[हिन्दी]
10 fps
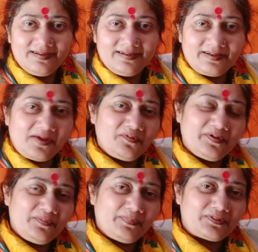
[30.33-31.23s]
टैरो के
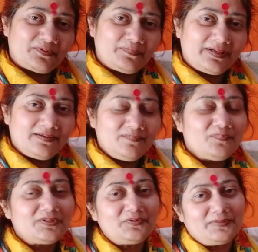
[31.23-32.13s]
इन पत्तों में
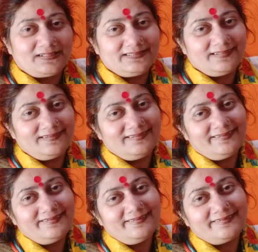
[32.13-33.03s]
मिथुन राशि के
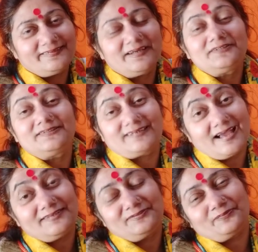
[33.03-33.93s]
लिए क्या
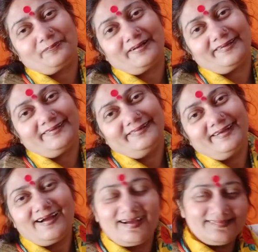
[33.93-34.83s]
राज छुपा है
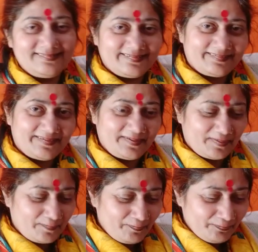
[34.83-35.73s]
आज देखते हैं
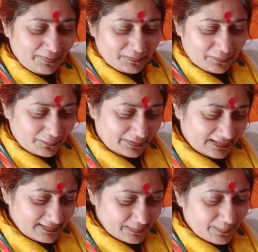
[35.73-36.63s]
तो
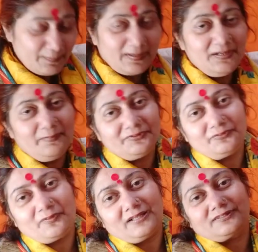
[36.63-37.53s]
देखिए सबसे पहले मैं
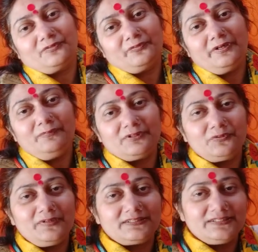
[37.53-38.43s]
शुरुआत करूंगी
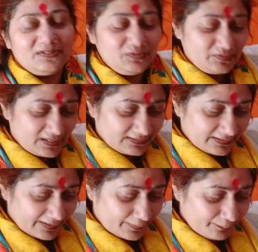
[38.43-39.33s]
मिथुन राशि के जो
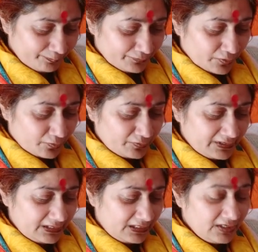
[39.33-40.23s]
जातक हैं
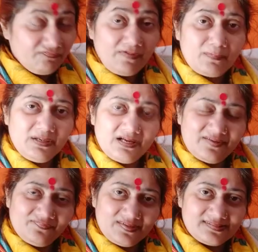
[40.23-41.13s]
उनकी फैमिली
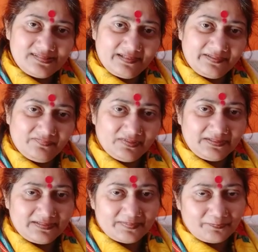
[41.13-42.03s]
लाइफ कैसी रहने वाली
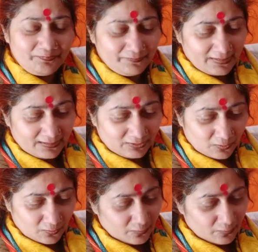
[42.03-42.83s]
है तो